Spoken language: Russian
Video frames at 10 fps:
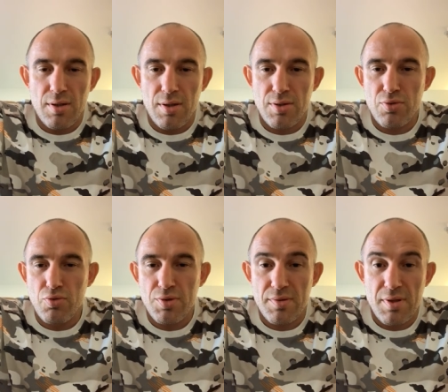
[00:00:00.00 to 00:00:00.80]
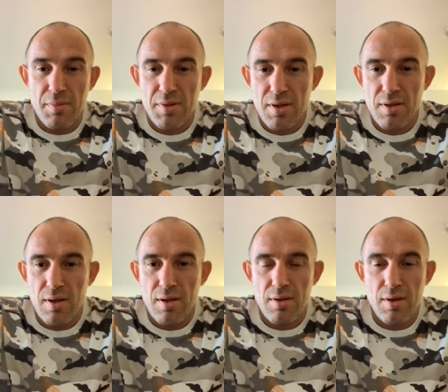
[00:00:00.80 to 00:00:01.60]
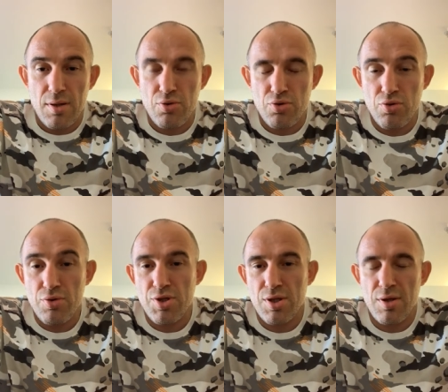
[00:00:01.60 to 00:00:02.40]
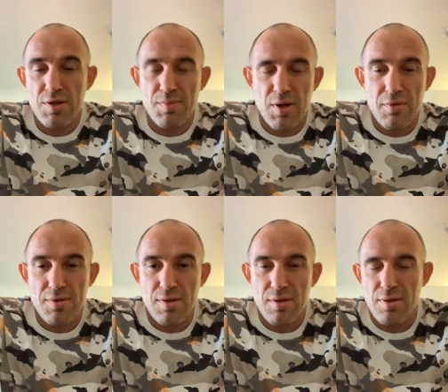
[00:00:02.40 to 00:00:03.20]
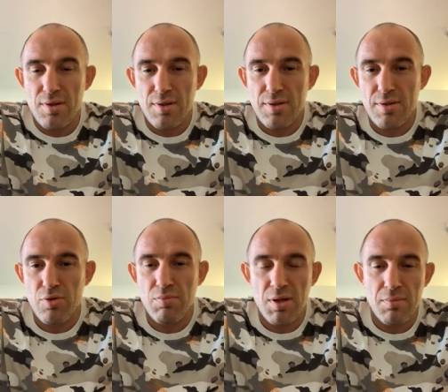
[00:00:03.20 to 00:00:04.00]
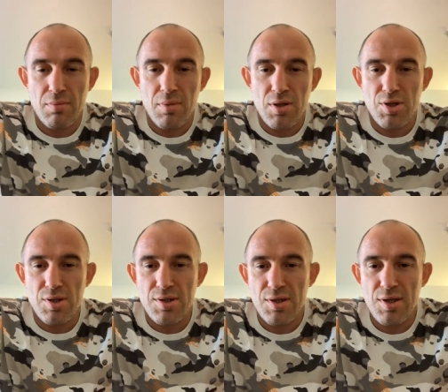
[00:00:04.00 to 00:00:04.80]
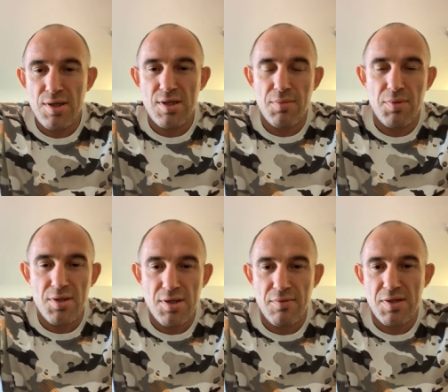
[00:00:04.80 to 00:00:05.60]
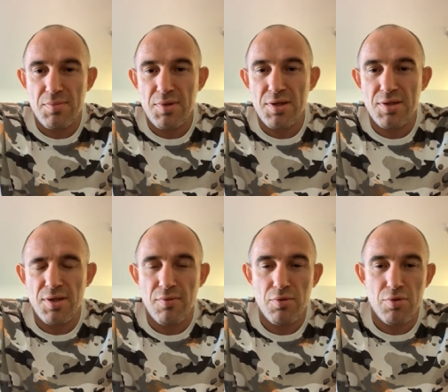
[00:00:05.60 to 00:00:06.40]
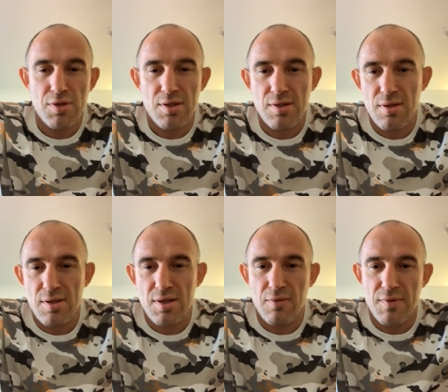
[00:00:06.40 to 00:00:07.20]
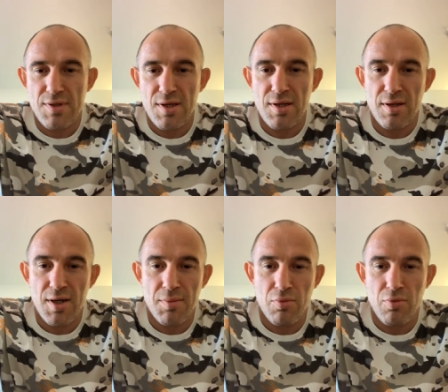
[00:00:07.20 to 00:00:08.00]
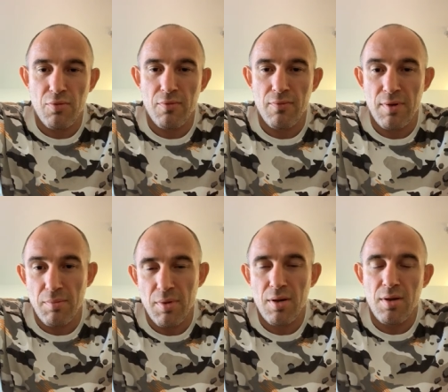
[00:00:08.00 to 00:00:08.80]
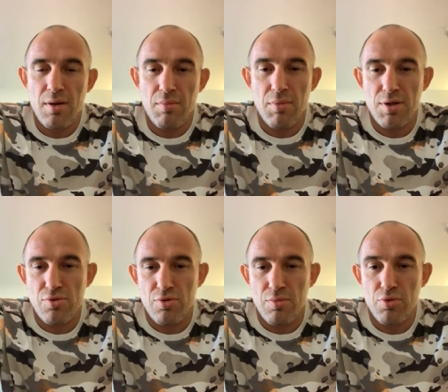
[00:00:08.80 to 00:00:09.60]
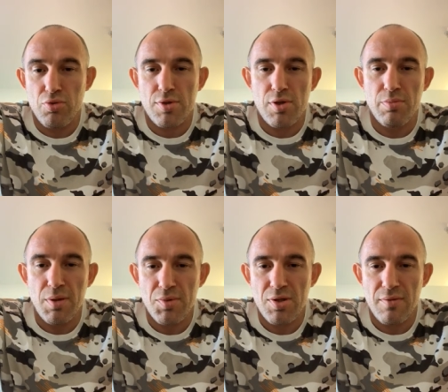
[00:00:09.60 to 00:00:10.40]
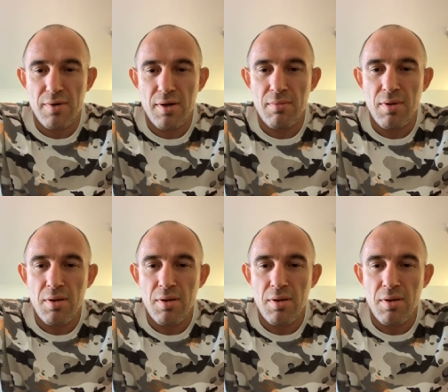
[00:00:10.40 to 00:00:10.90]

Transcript: или с Гусосом и так далее. А Джон Джонс, считаю, справится и с любым 60, 70, 80, 90, 100, 120 килограммовым бойцом. Ну, то есть с любым человеком.